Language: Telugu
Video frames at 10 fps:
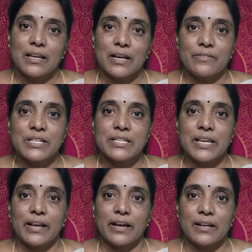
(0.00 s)

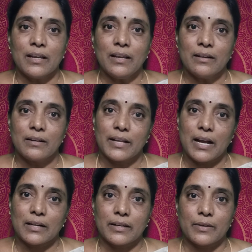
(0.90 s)
కవిశేఖర
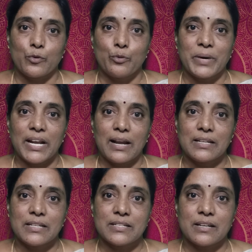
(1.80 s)
డాక్టర్ ఉమర్
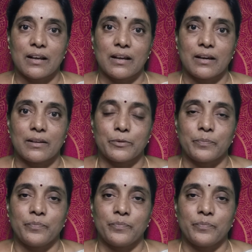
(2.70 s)
ఆలీషా గారు